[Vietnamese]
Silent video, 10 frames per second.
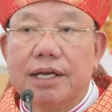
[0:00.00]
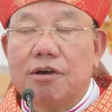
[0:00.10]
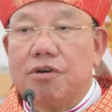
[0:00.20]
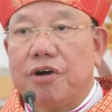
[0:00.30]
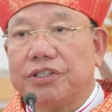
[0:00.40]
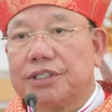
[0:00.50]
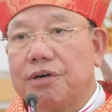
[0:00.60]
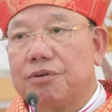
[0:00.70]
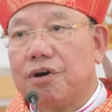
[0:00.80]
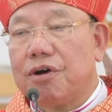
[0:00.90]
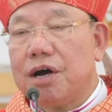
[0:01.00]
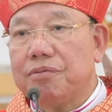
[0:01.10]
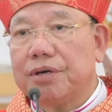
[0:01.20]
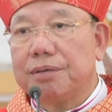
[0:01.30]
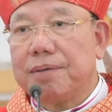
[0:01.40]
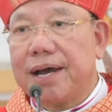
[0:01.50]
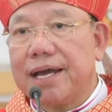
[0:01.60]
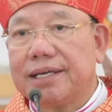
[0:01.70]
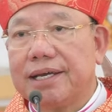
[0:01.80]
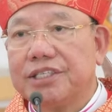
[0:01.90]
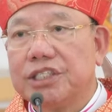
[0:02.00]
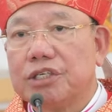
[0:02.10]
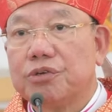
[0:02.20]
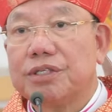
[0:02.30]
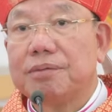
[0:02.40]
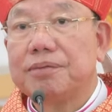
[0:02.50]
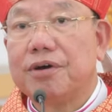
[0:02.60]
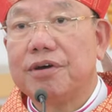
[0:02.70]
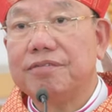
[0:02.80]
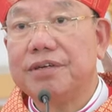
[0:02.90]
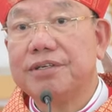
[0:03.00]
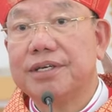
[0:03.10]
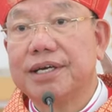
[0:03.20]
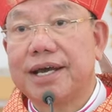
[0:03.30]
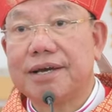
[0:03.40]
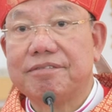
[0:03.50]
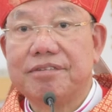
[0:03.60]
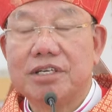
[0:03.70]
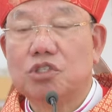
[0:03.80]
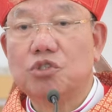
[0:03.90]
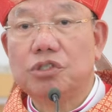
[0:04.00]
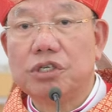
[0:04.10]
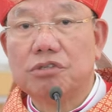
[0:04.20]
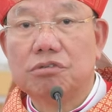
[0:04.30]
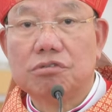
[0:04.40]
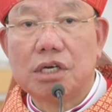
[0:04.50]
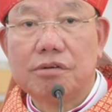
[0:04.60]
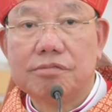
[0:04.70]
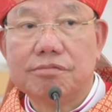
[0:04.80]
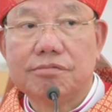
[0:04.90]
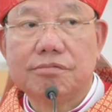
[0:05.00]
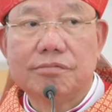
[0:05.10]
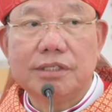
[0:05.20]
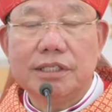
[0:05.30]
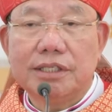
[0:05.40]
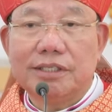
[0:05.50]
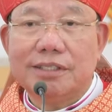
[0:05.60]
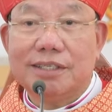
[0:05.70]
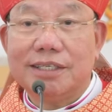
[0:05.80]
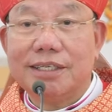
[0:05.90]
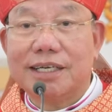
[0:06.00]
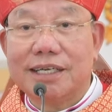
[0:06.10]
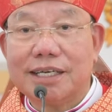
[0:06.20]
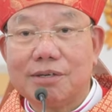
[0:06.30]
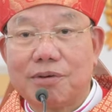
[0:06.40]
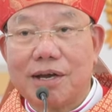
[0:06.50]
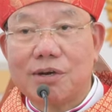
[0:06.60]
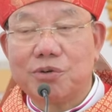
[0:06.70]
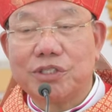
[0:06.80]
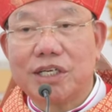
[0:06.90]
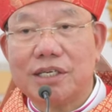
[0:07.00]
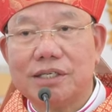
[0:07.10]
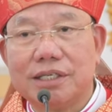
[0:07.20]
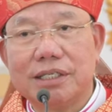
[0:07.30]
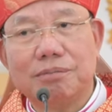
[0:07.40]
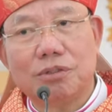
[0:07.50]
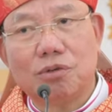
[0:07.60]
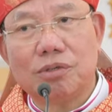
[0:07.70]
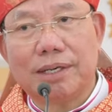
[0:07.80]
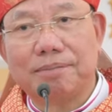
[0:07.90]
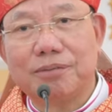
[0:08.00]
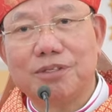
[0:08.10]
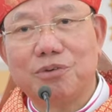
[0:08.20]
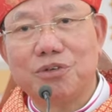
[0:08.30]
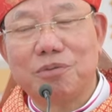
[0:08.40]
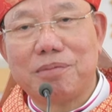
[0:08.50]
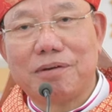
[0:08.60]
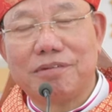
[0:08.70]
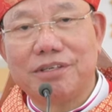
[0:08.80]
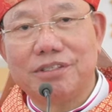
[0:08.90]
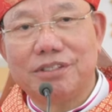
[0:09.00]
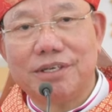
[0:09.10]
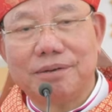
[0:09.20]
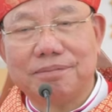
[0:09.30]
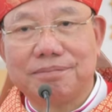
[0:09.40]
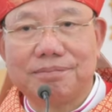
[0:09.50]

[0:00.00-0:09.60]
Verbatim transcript: Câu hỏi sau đó ông hay bà anh hay chị có dám nói với người khác về Chúa Giêsu không? Thì cái kết quả câu trả lời khiêm tốn lắm thưa quý ông bà và anh chị em.